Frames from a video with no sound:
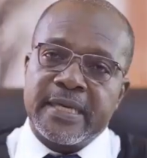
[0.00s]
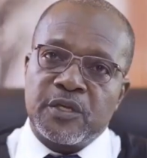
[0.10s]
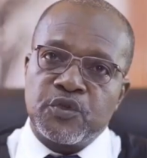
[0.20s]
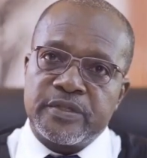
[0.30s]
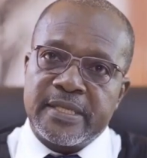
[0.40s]

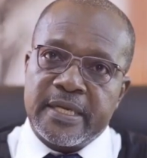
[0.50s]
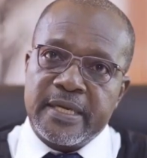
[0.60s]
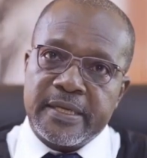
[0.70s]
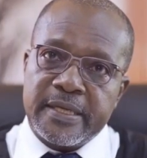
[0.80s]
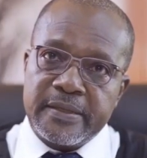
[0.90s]
quelque chose à
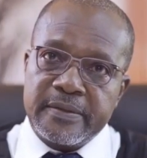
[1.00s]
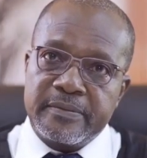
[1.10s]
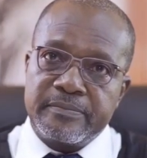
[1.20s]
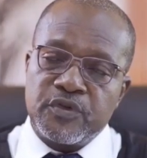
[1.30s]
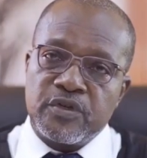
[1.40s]
déclarer,
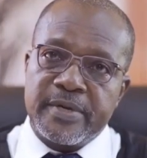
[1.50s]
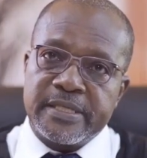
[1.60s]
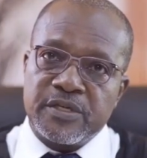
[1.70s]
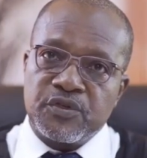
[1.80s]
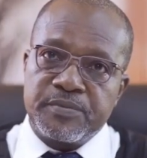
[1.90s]
Monsieur
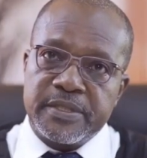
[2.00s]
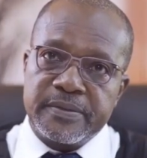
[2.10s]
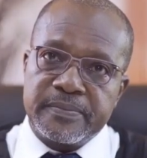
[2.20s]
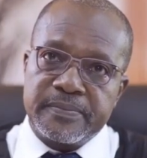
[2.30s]
Martin Duby